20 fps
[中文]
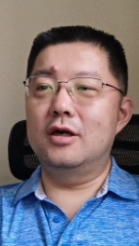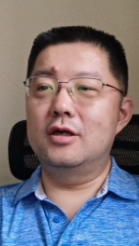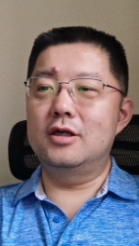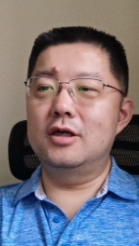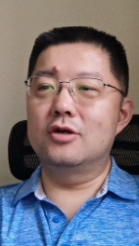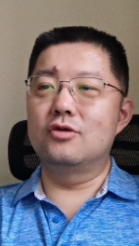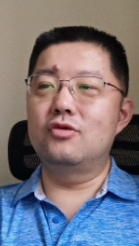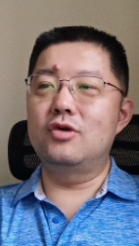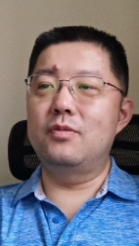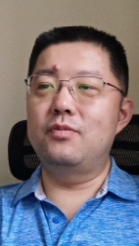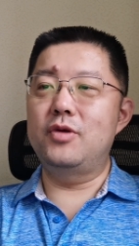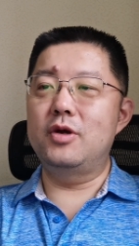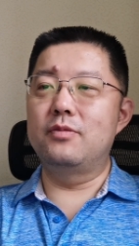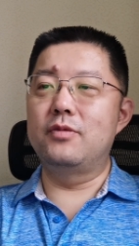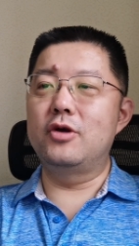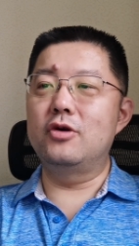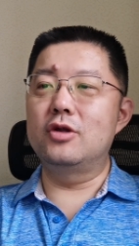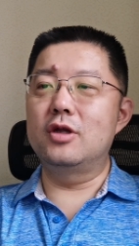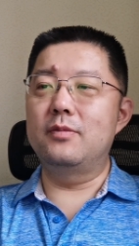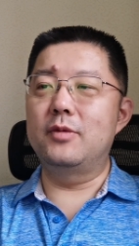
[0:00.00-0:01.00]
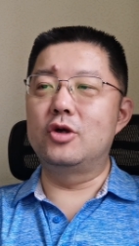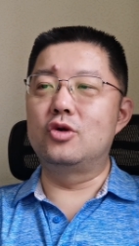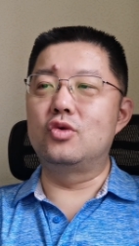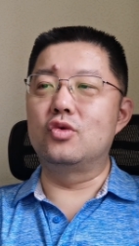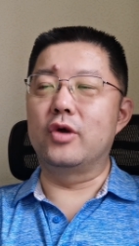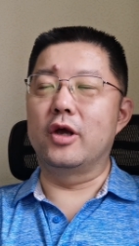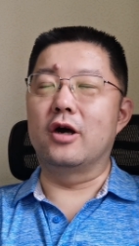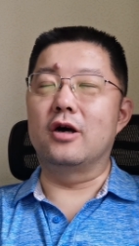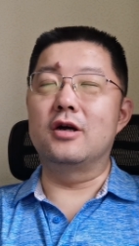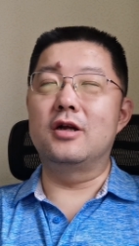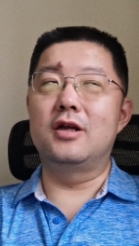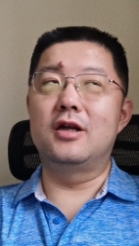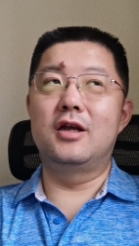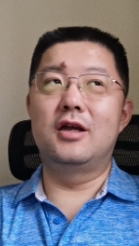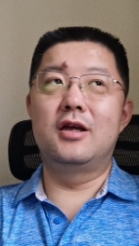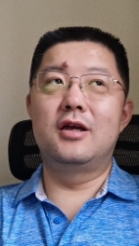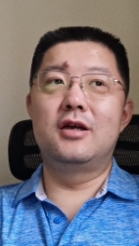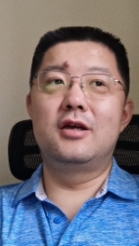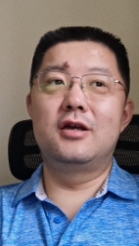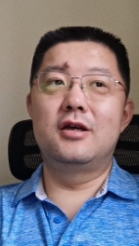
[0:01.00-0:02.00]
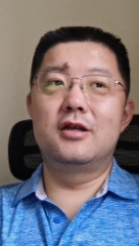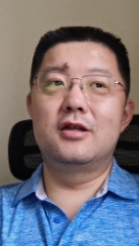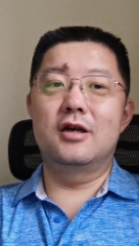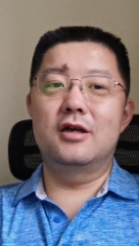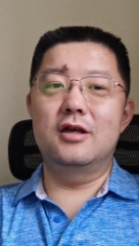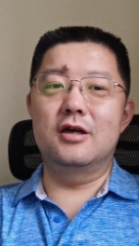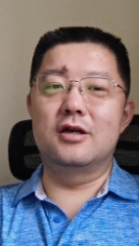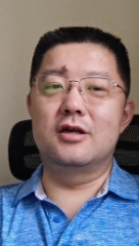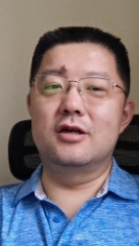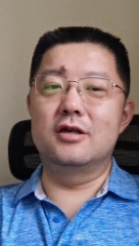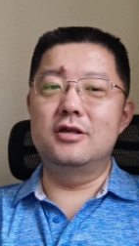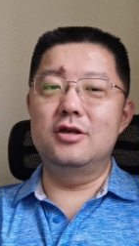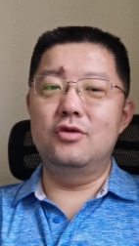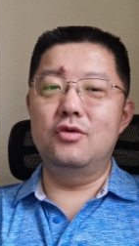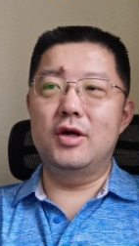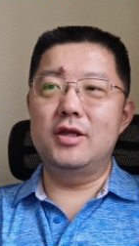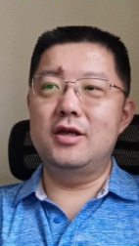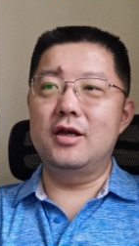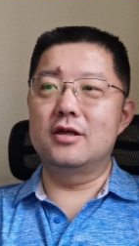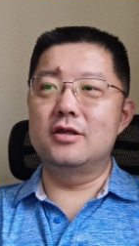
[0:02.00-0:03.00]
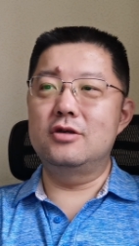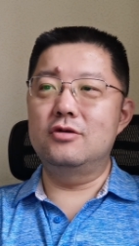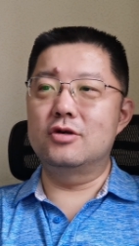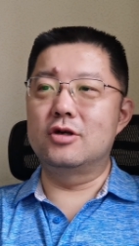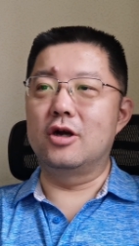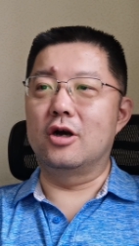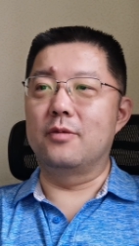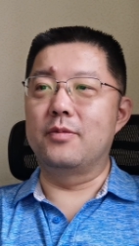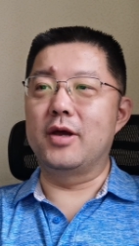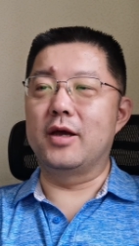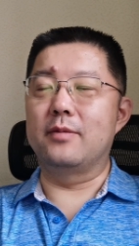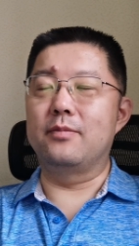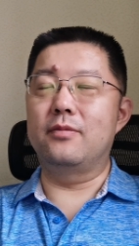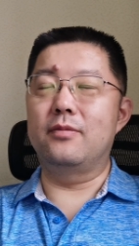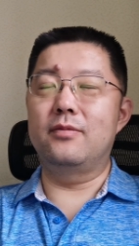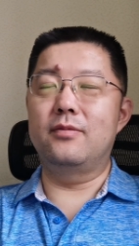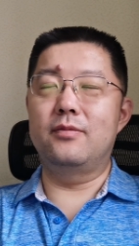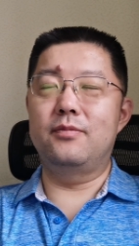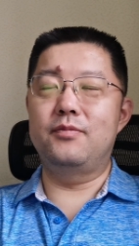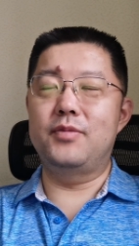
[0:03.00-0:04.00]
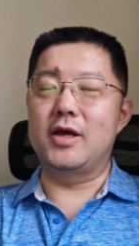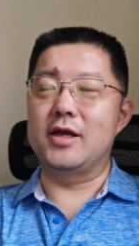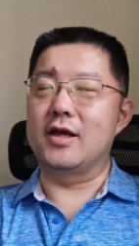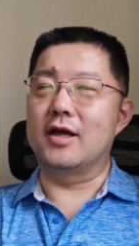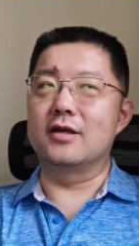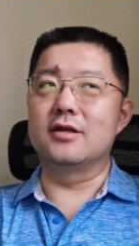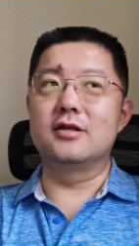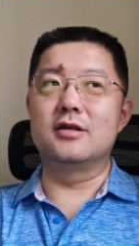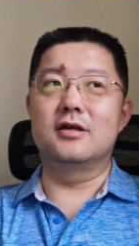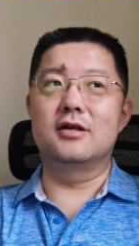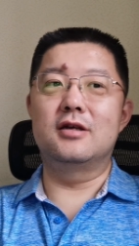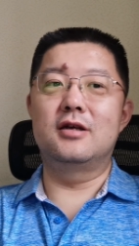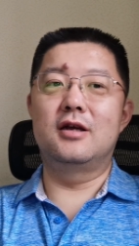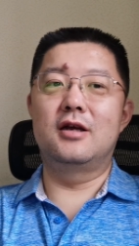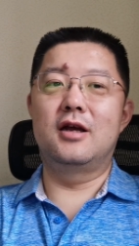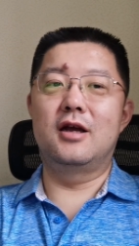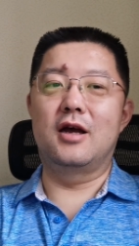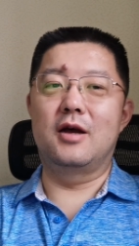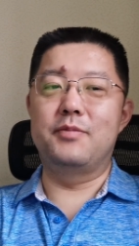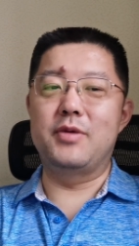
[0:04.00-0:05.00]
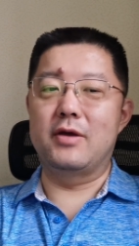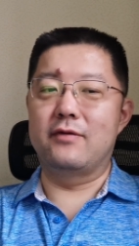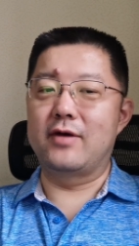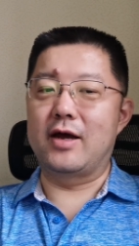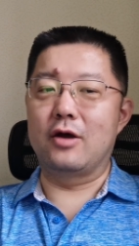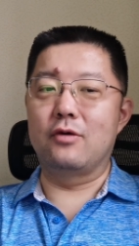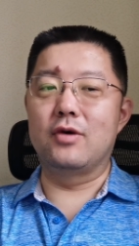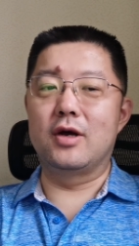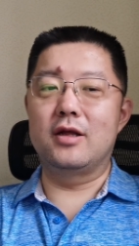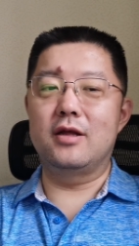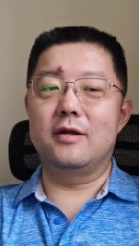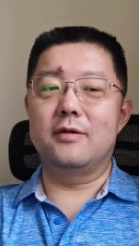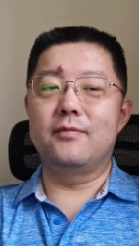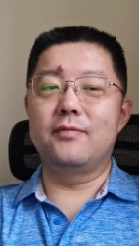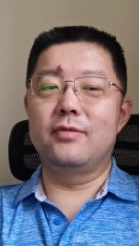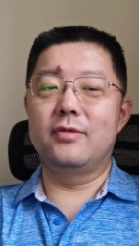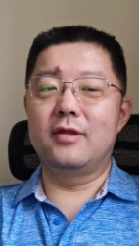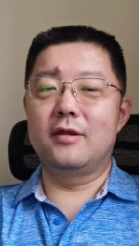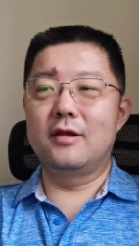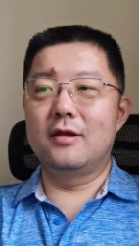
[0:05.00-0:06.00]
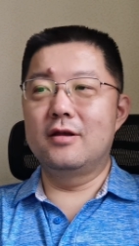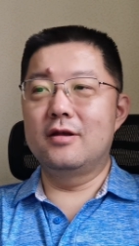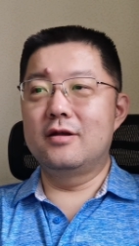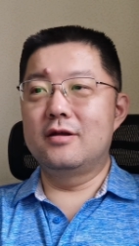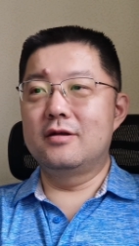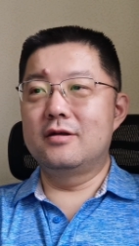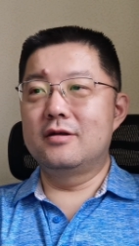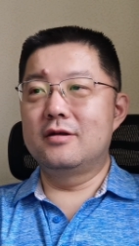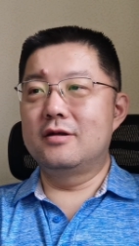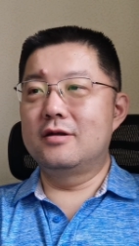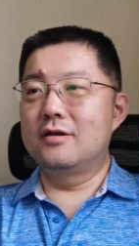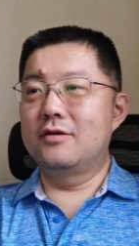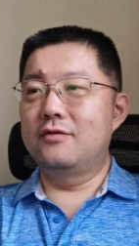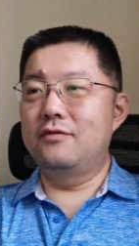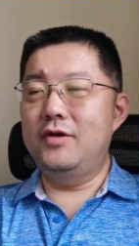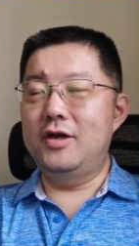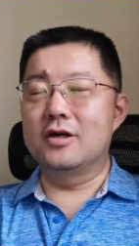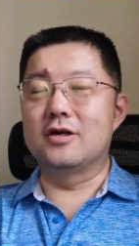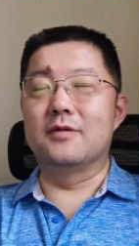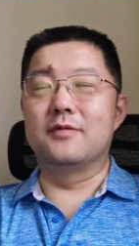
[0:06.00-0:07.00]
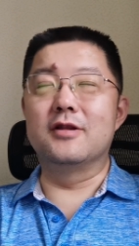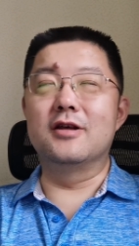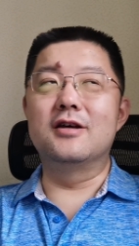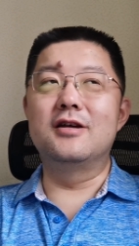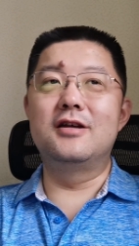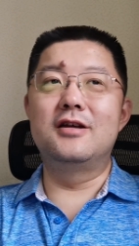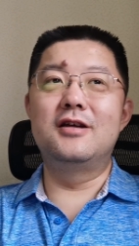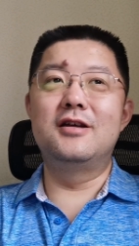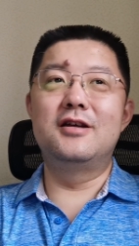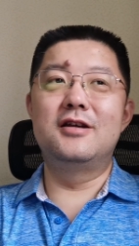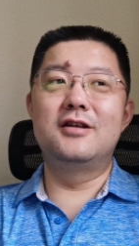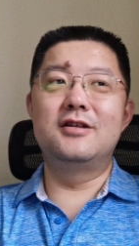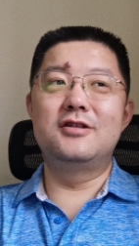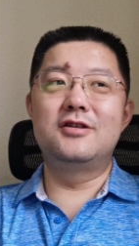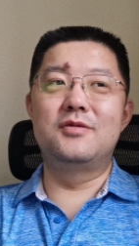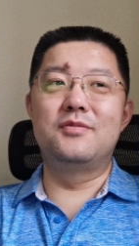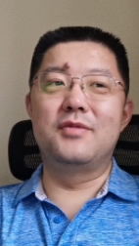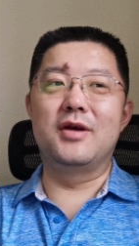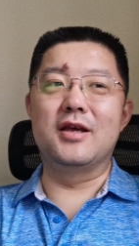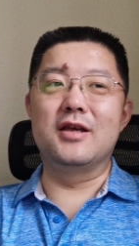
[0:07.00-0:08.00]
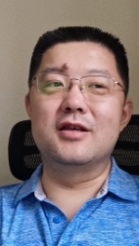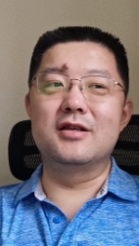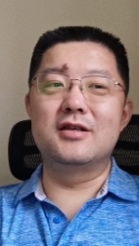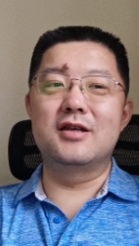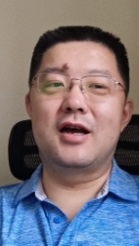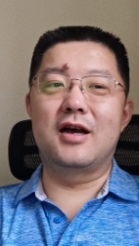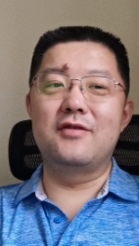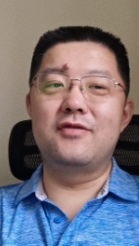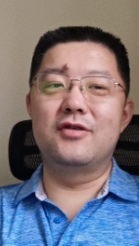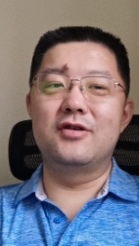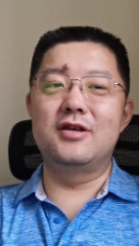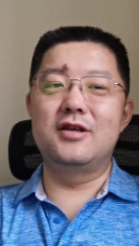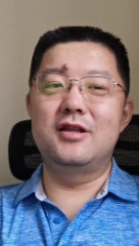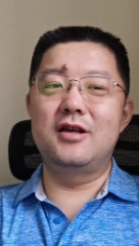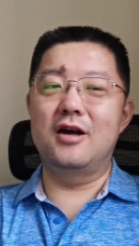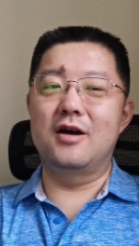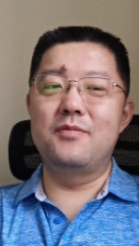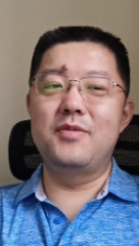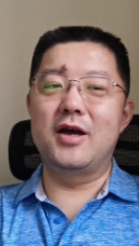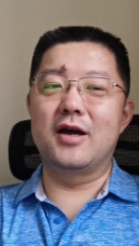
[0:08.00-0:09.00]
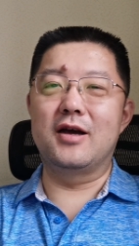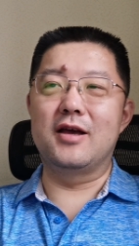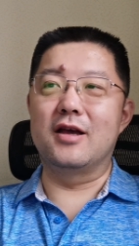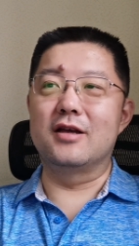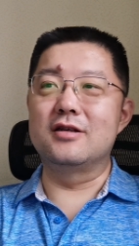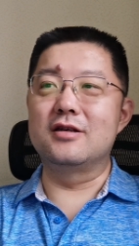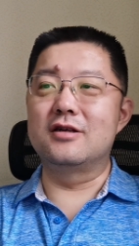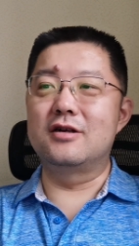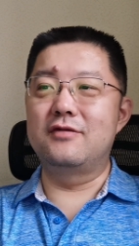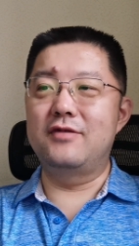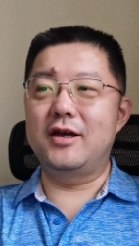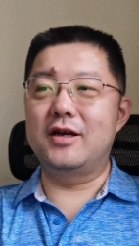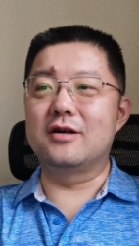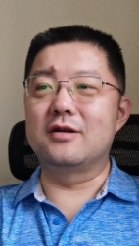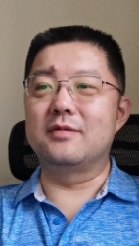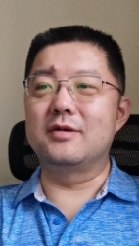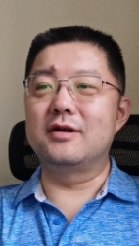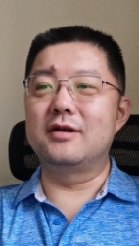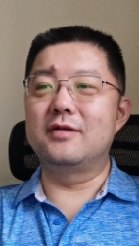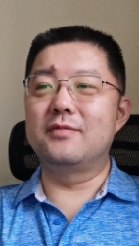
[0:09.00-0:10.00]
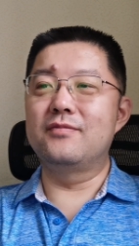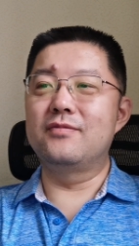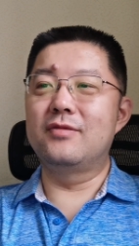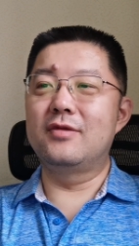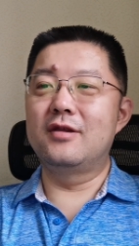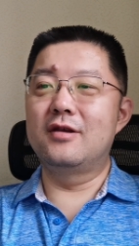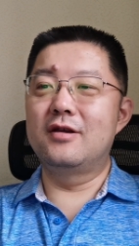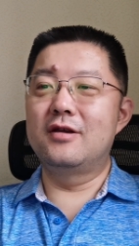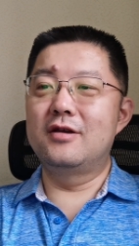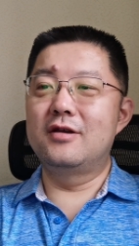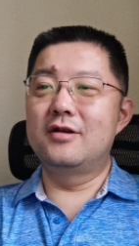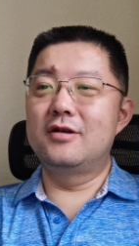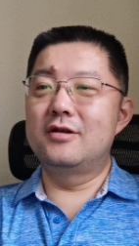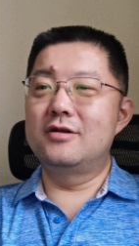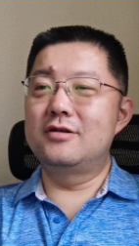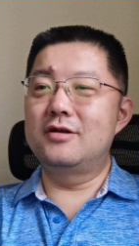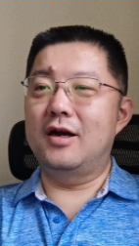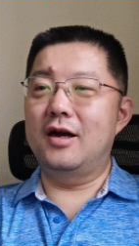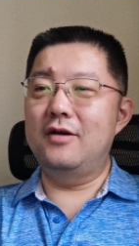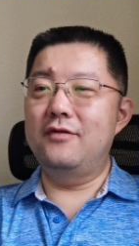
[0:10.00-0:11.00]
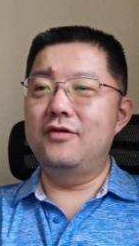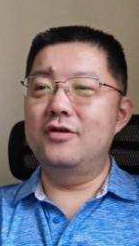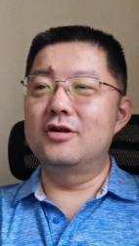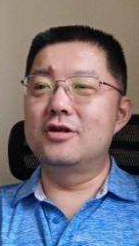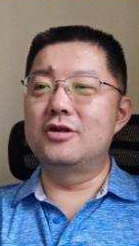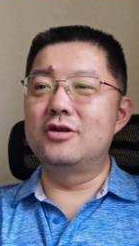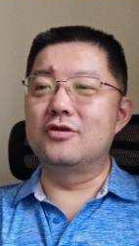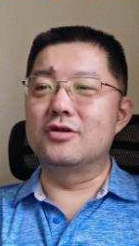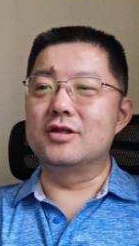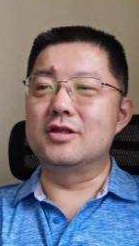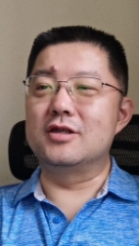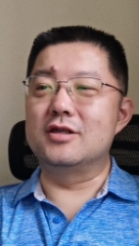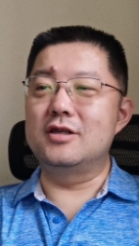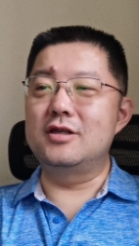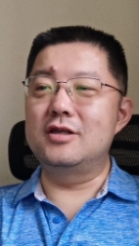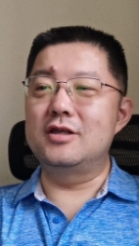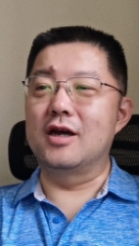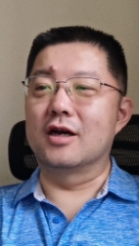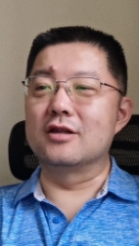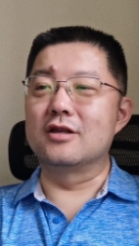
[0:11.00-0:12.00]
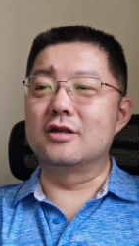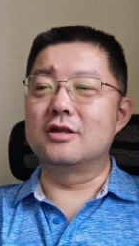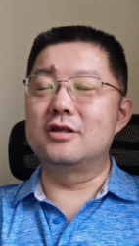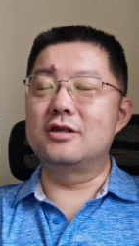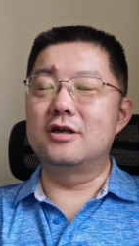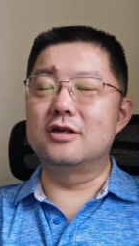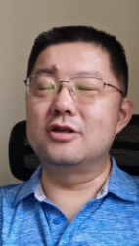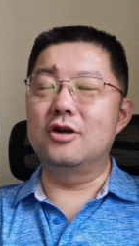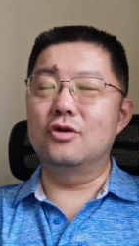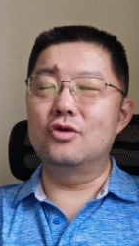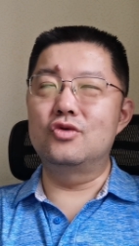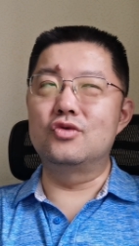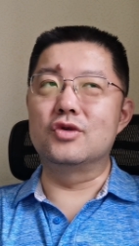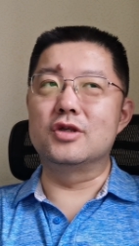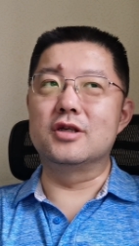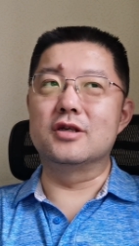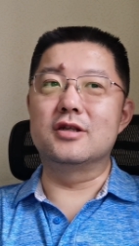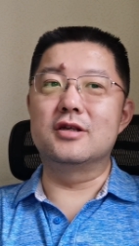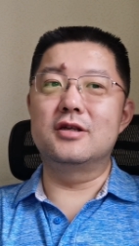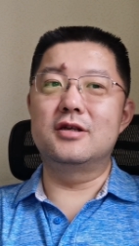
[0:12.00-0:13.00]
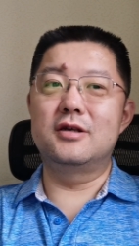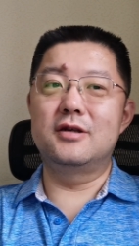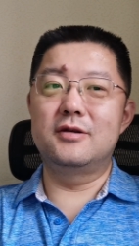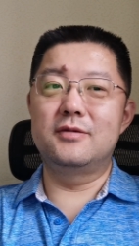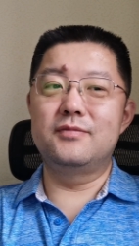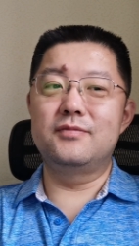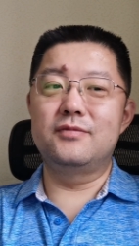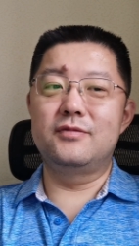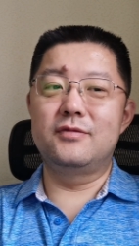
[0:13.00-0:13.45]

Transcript: 但是这个东西并没有那么主要，它的核心关键就是要变。变颜色啊，变外观，为什么呢？就是每一次 iPhone 一定要变个颜色是为什么？就 iPhone 是有极强的社交属性的，